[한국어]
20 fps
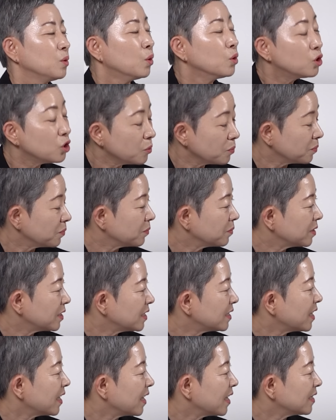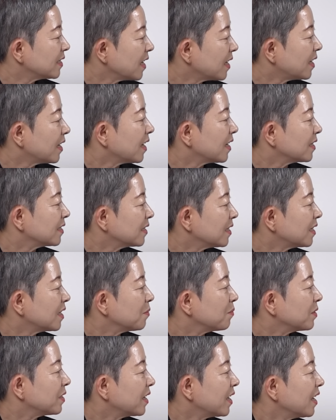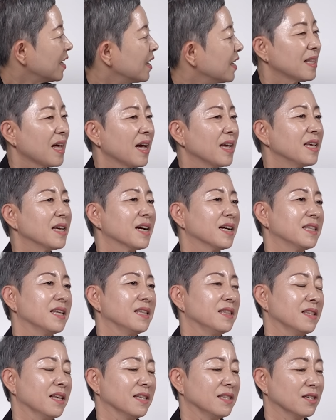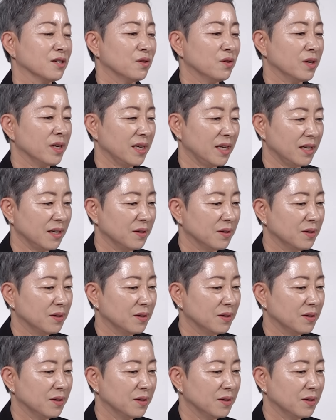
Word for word: 요즘 시대에 살아가는 사람들의 나이가 된다는 거예요.